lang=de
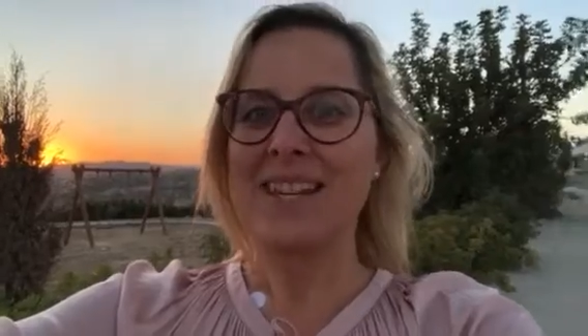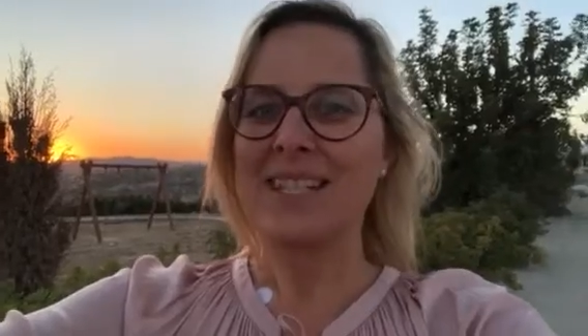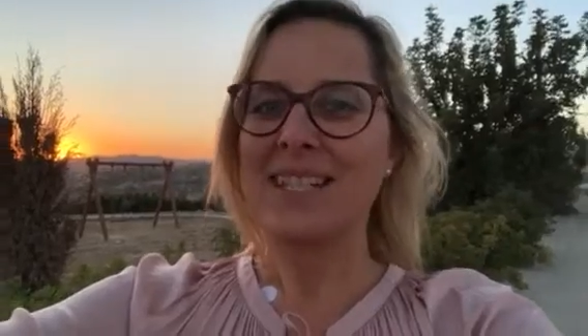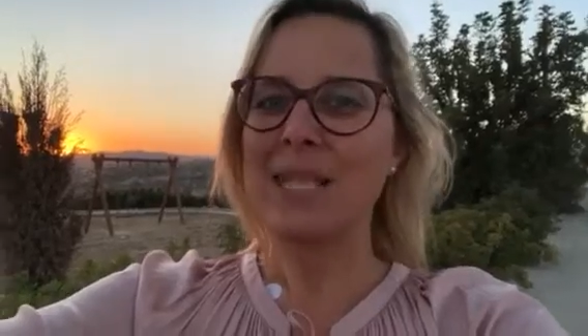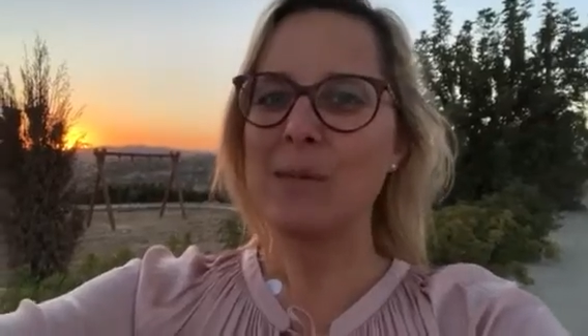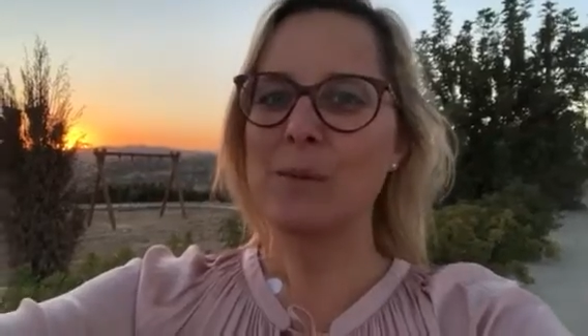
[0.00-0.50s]

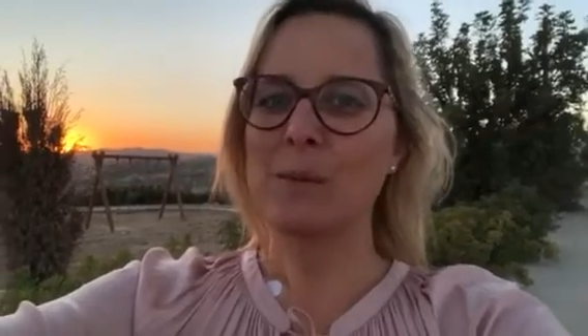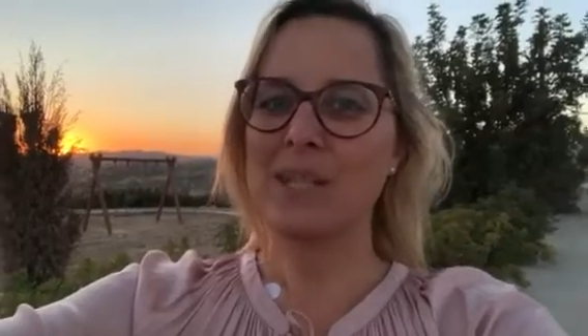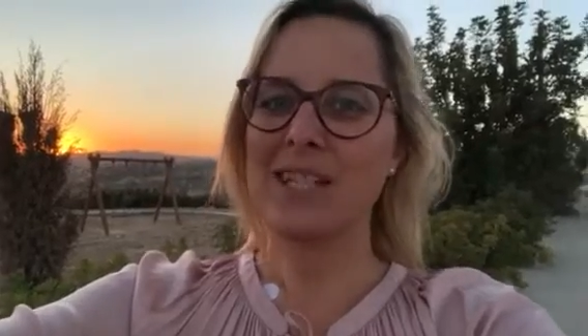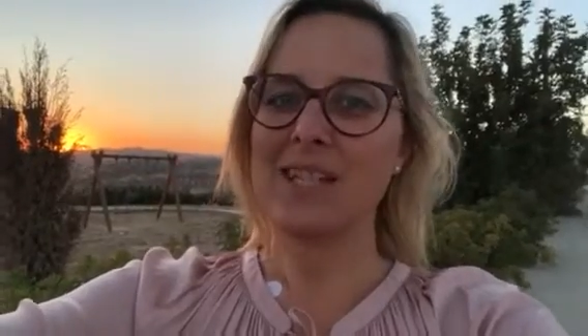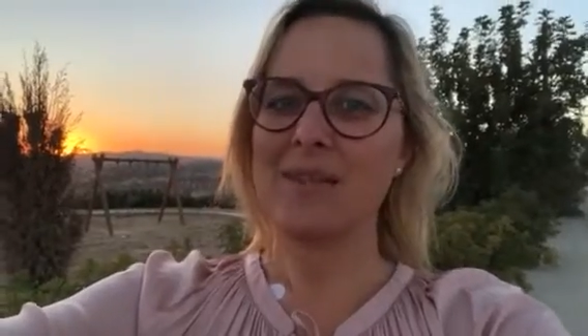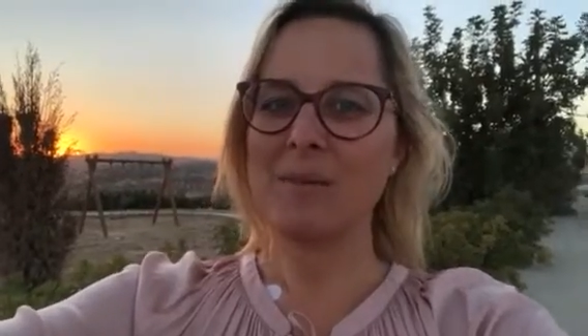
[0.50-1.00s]
In diesem
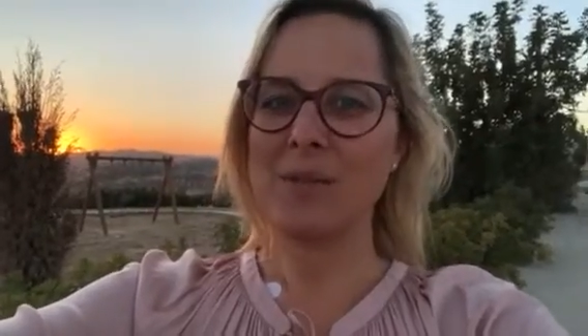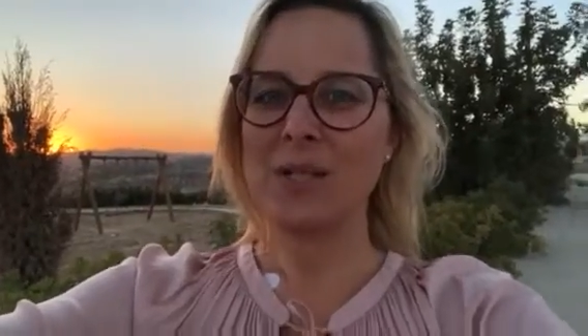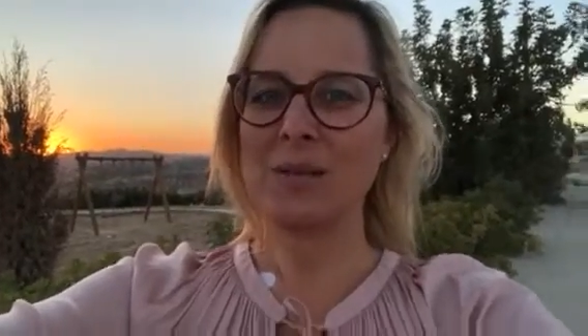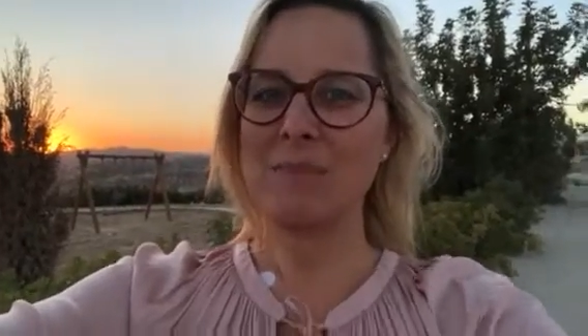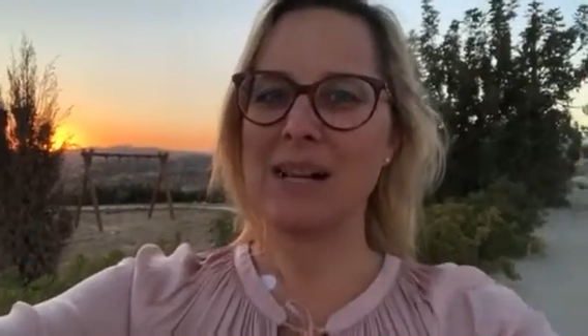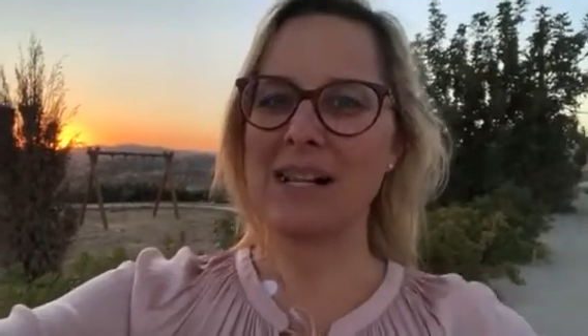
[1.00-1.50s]
Sinne
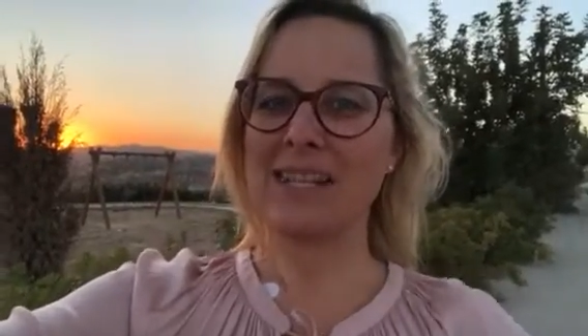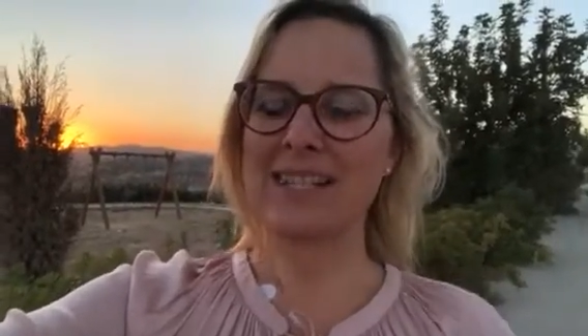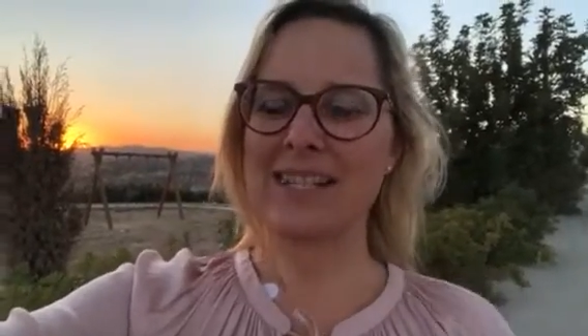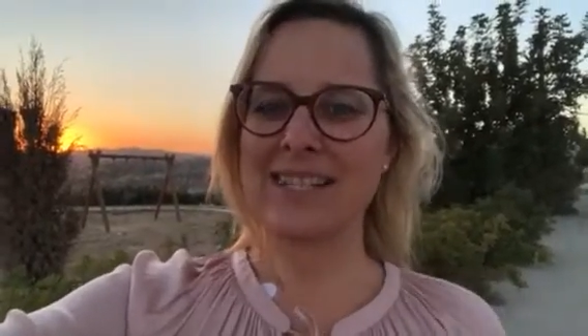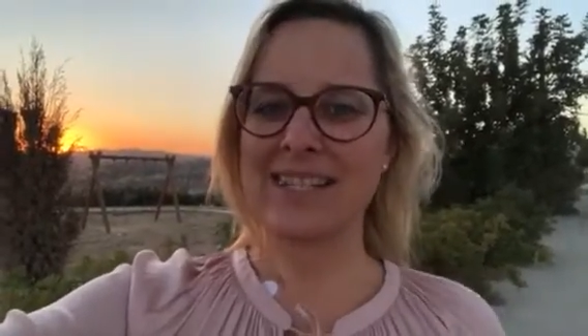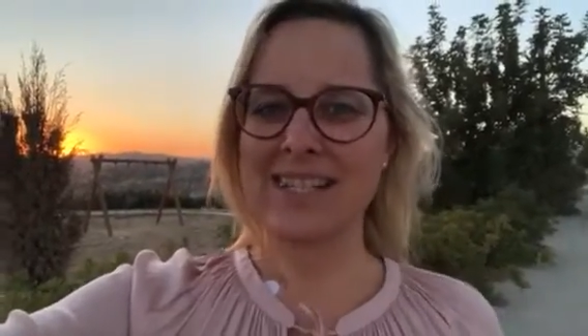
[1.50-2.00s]
möchte ich mal
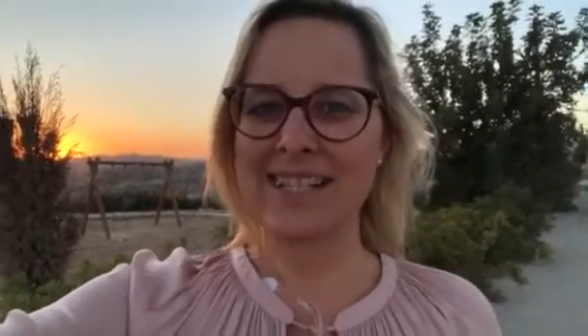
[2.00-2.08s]
ganz